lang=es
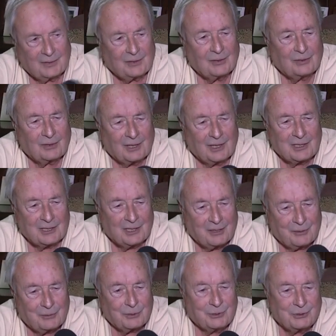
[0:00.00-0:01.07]
No,
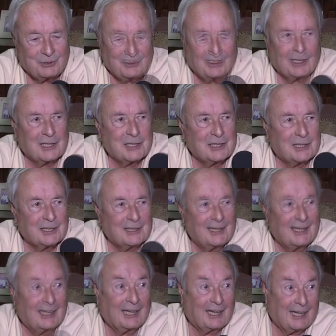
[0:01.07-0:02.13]
gracias a vos. Gracias
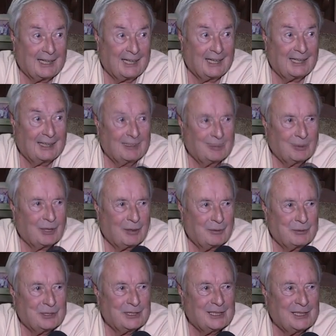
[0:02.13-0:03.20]
al canal por la
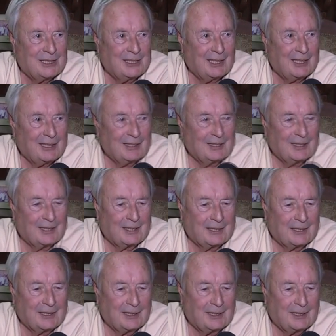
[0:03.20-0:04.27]
visita
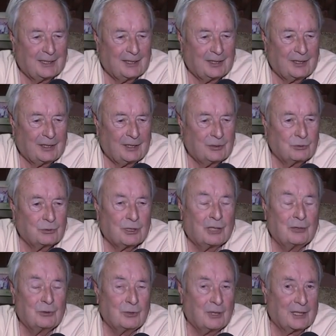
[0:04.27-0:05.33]
este, y un
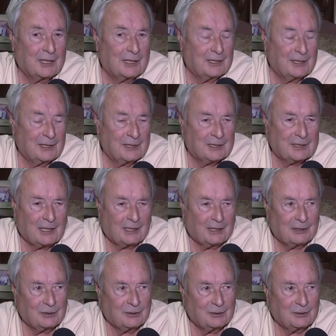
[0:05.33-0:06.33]
saludo a la gente de Sal.